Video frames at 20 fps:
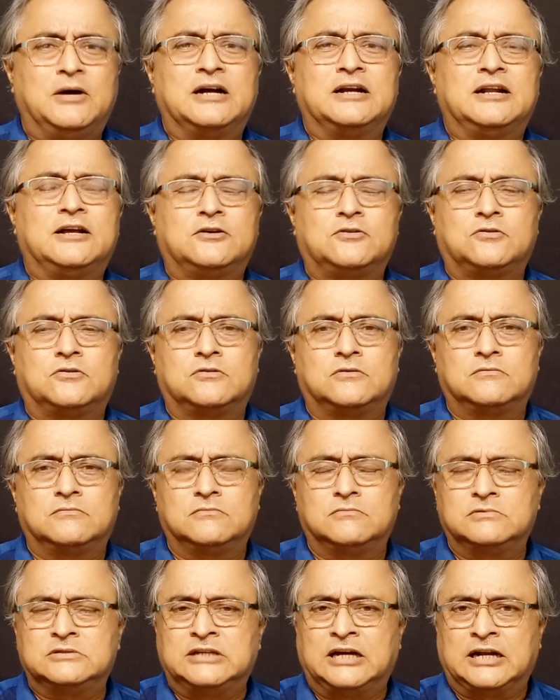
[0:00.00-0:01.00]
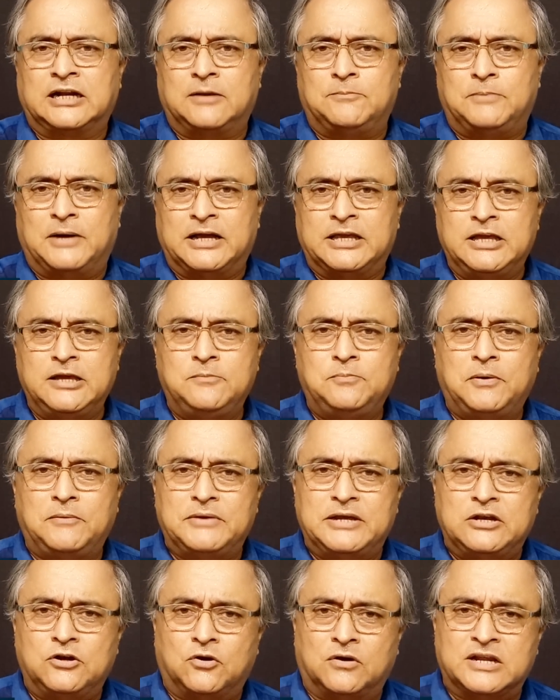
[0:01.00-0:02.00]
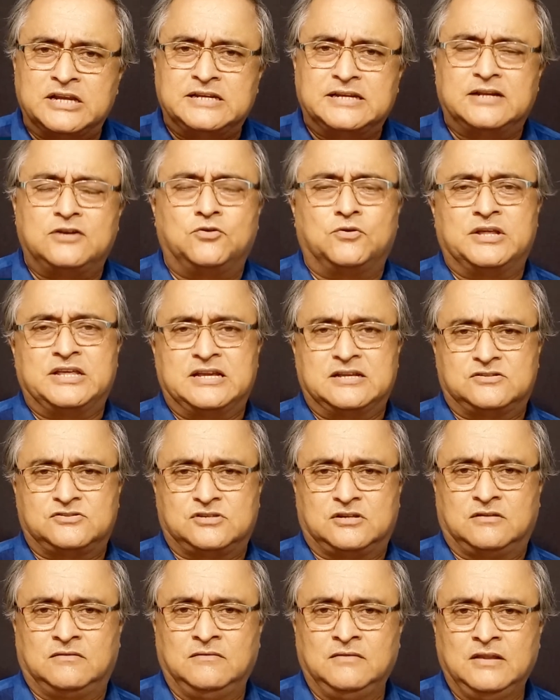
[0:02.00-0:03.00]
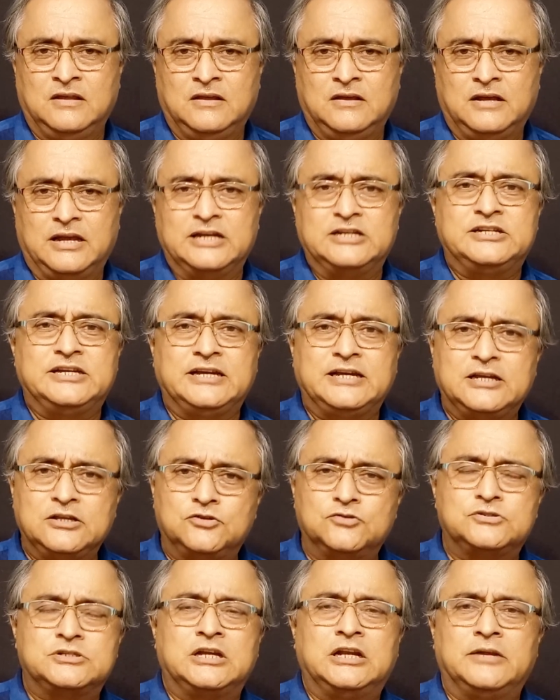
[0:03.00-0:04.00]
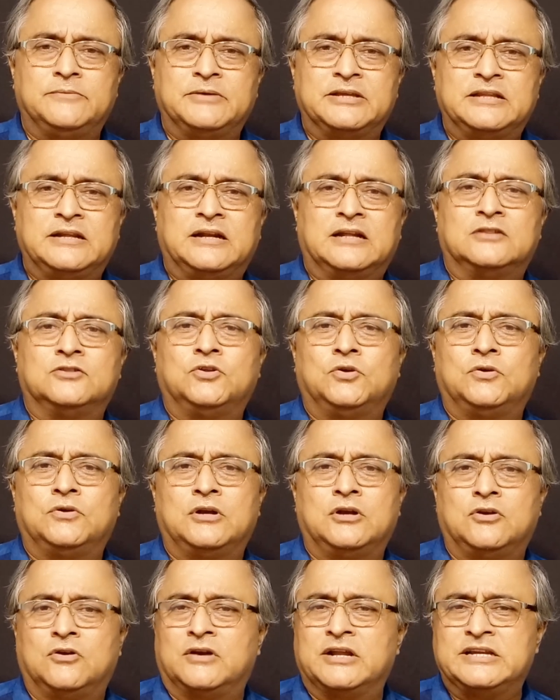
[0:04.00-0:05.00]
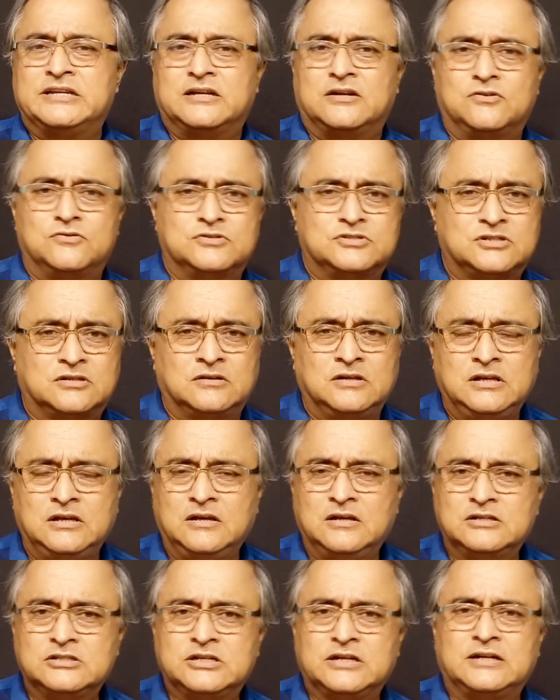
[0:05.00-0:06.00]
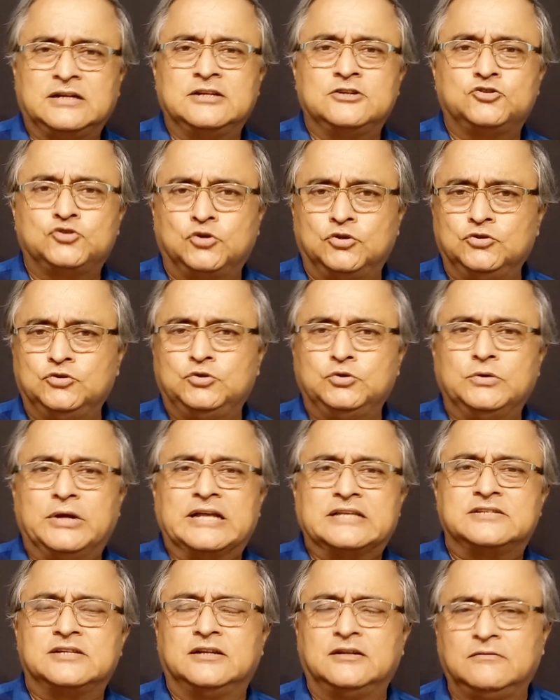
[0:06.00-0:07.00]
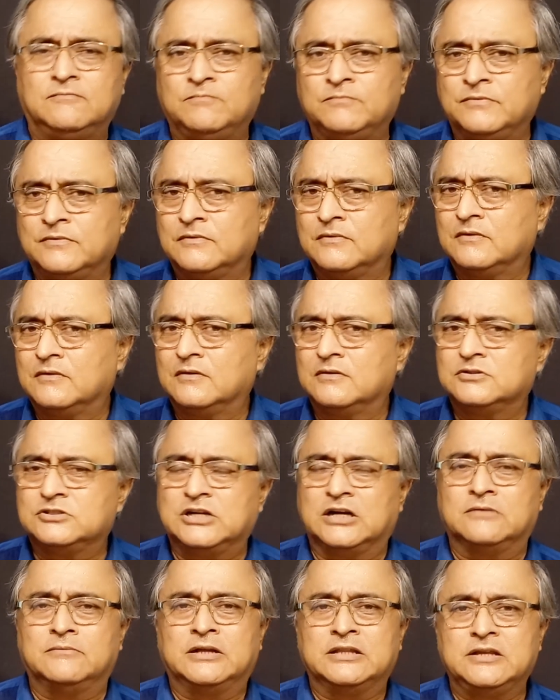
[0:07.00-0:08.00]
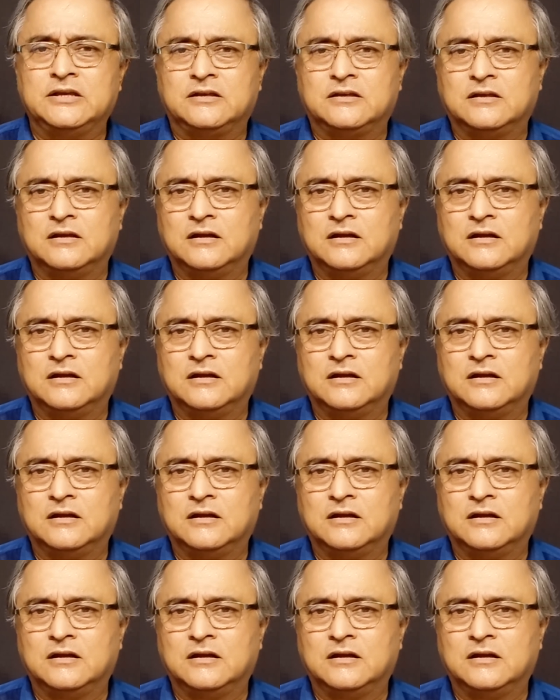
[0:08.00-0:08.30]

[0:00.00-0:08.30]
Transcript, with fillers: বাংলা ধারাবাহিকভাবে এই লড়াইটা লড়ে যাচ্ছে এই শিক্ষিত ছেলেমেয়েদের আন্দোলনের লড়াইটা লড়ছে সেখানে সন্তু গেছেন সাংবাদিক